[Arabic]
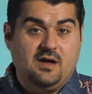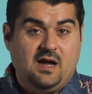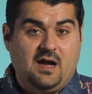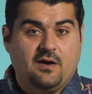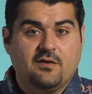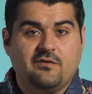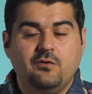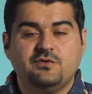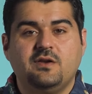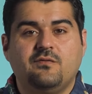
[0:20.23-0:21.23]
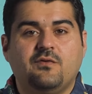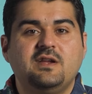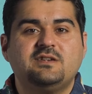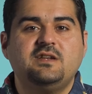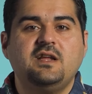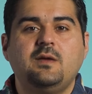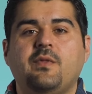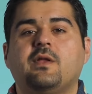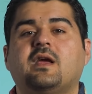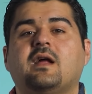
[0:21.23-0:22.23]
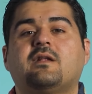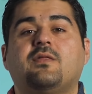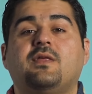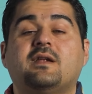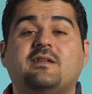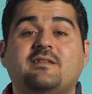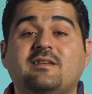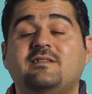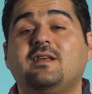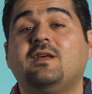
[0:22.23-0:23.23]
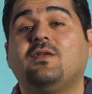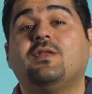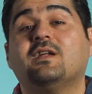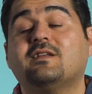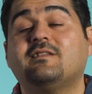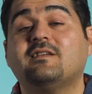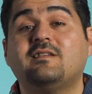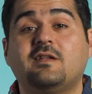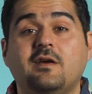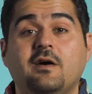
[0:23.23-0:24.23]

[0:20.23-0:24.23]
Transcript: حق ريزولوشن فول اتش دي مثل كرت 3060 3060 تي